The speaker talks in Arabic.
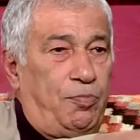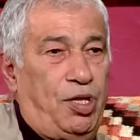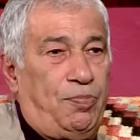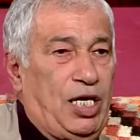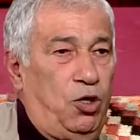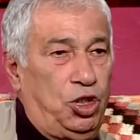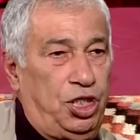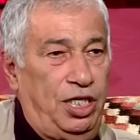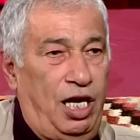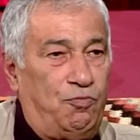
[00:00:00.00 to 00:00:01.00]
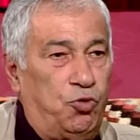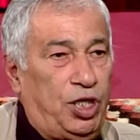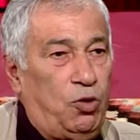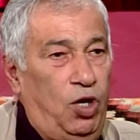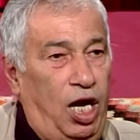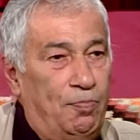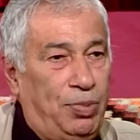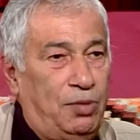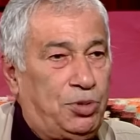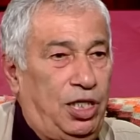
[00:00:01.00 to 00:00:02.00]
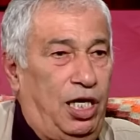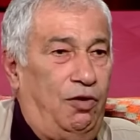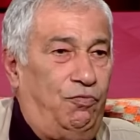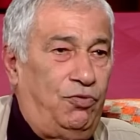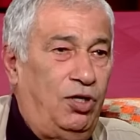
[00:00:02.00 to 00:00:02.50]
ب 28000 وكيلو لحم ب 50000